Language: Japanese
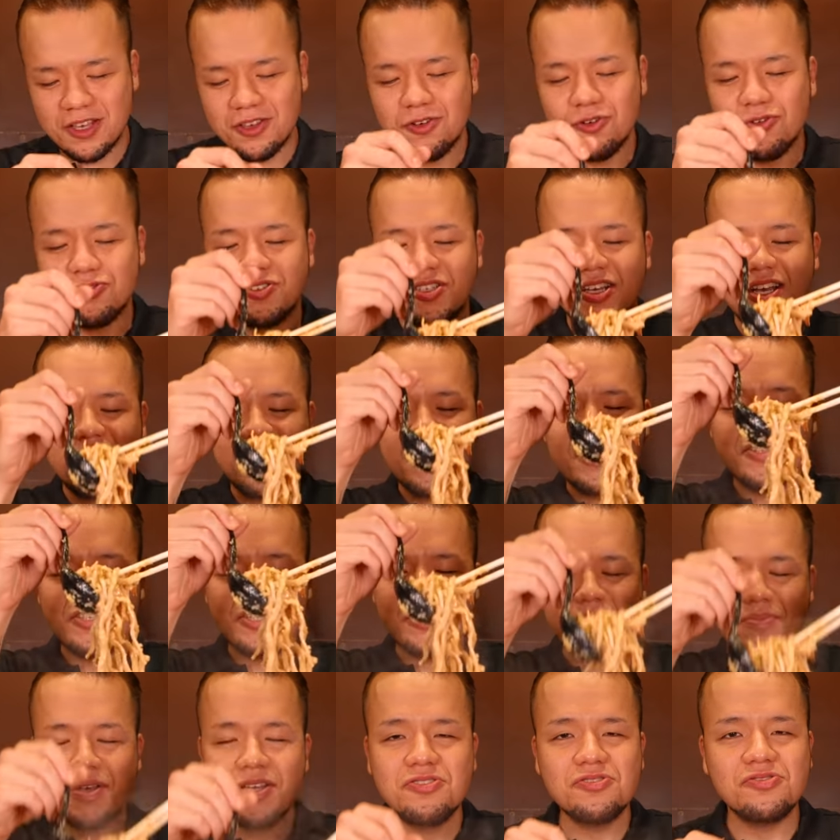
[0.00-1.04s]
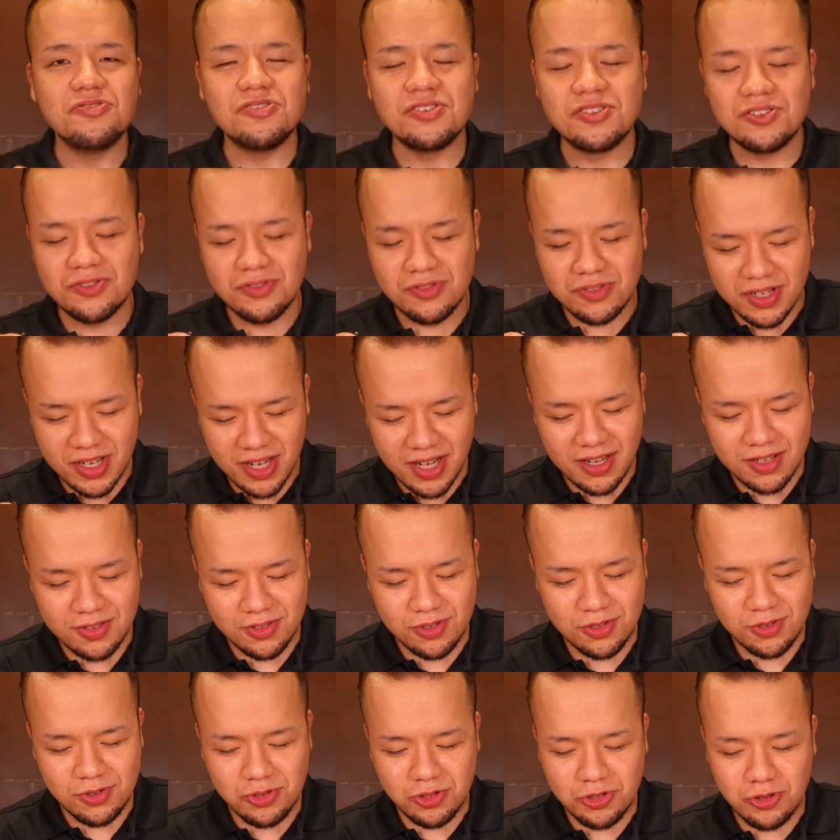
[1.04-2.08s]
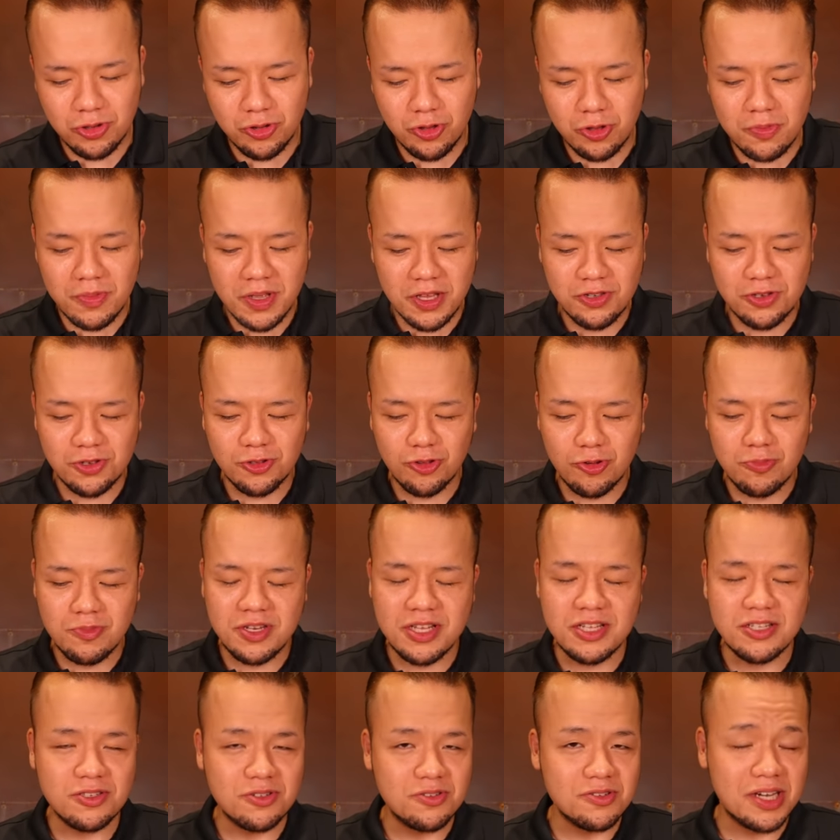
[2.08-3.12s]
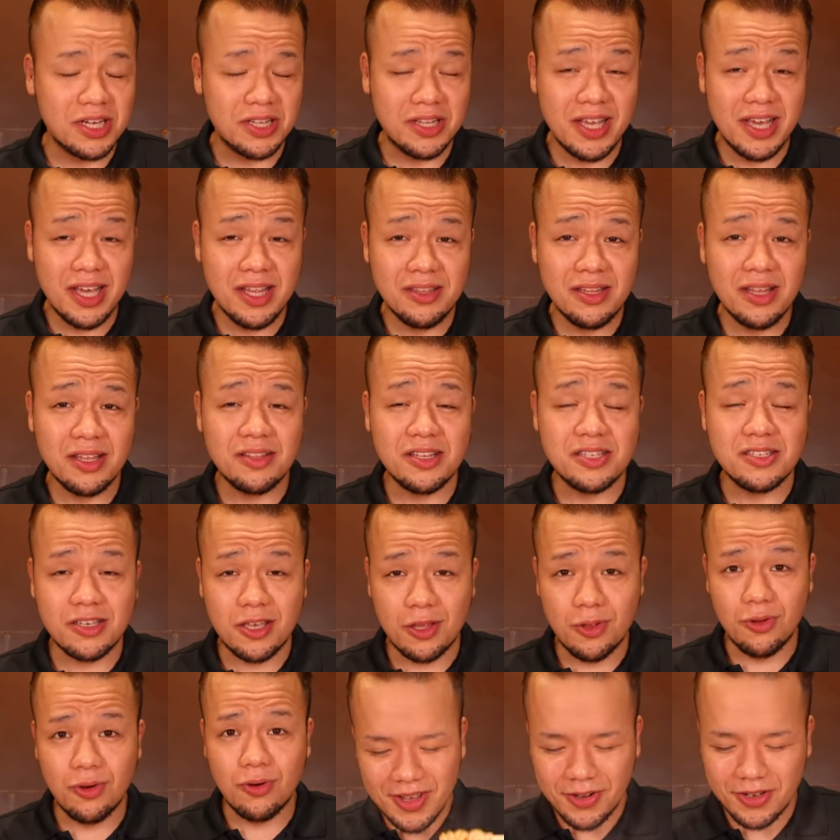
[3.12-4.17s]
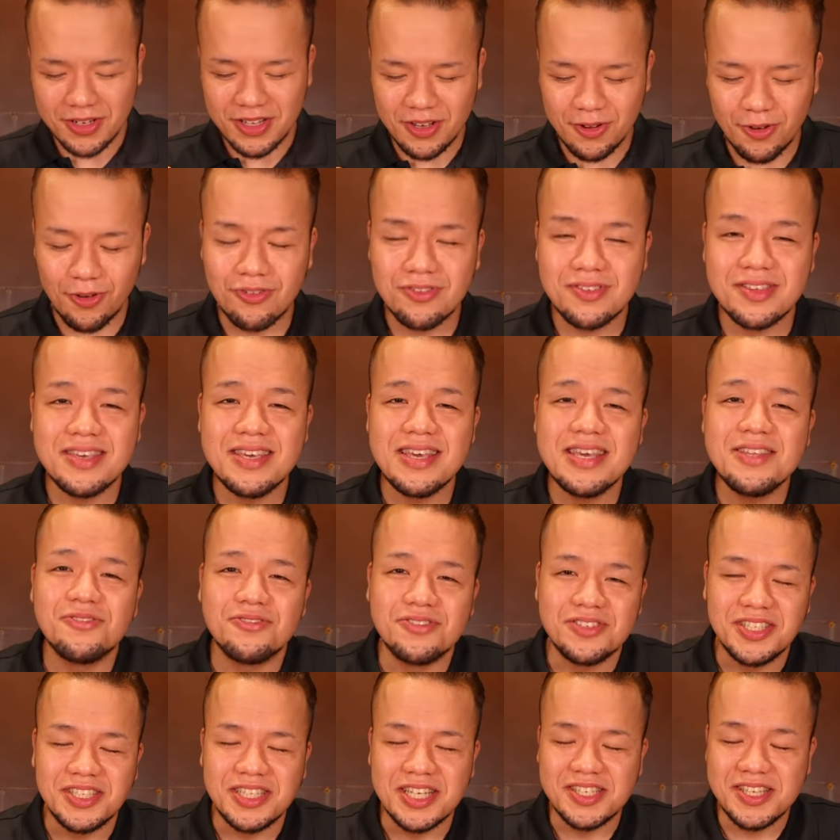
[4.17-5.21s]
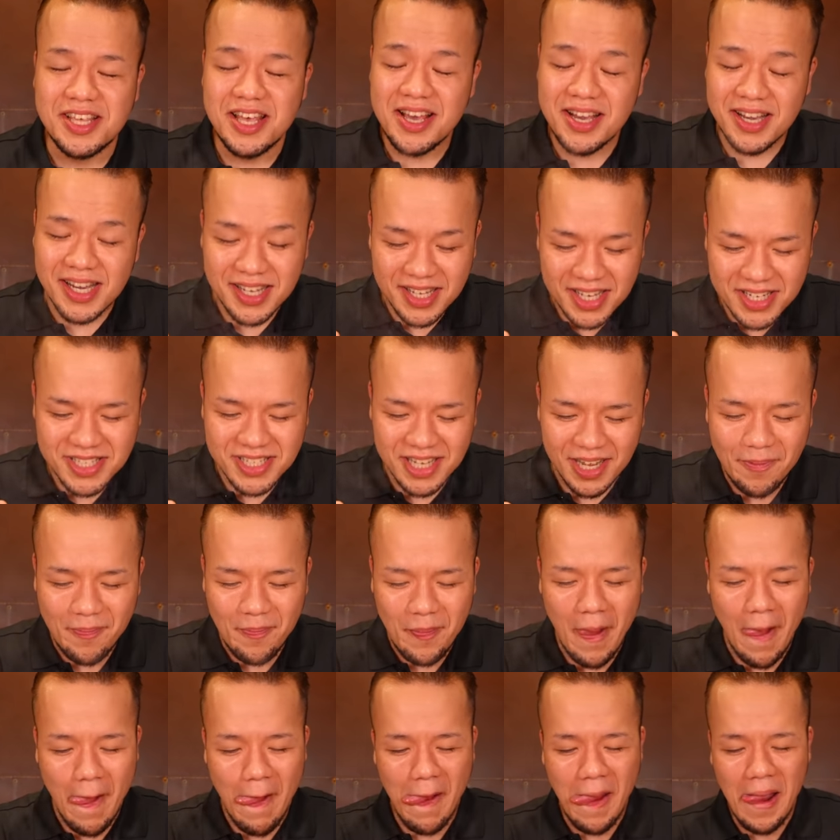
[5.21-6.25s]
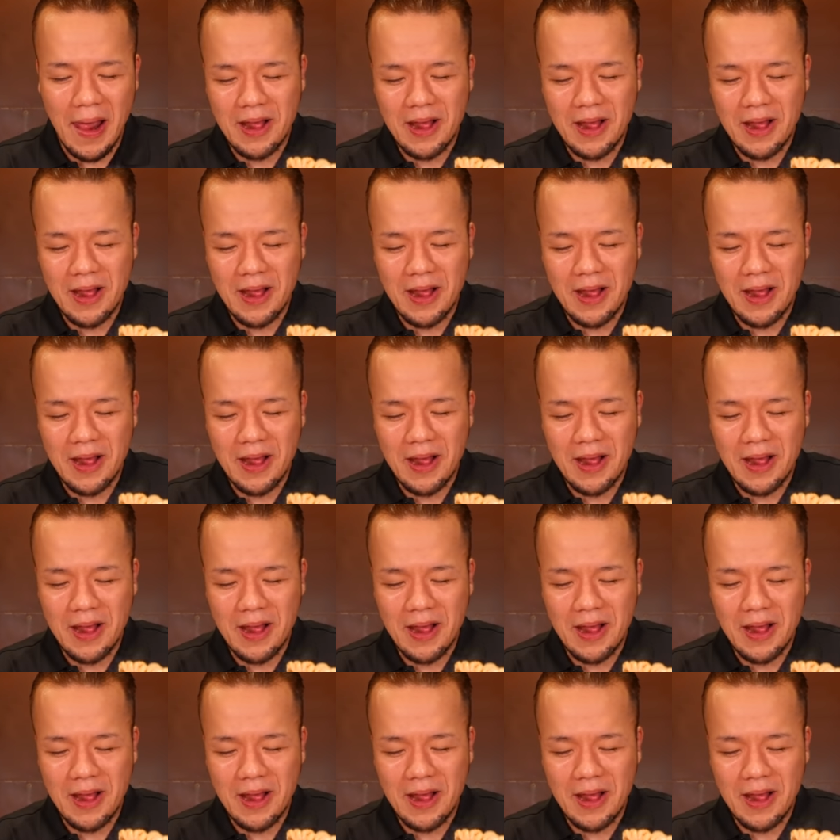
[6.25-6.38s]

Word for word: 今日チャレンジメニューにするか通常のメニューのみにするか悩んだんですけどこれね大きいのにして正解でした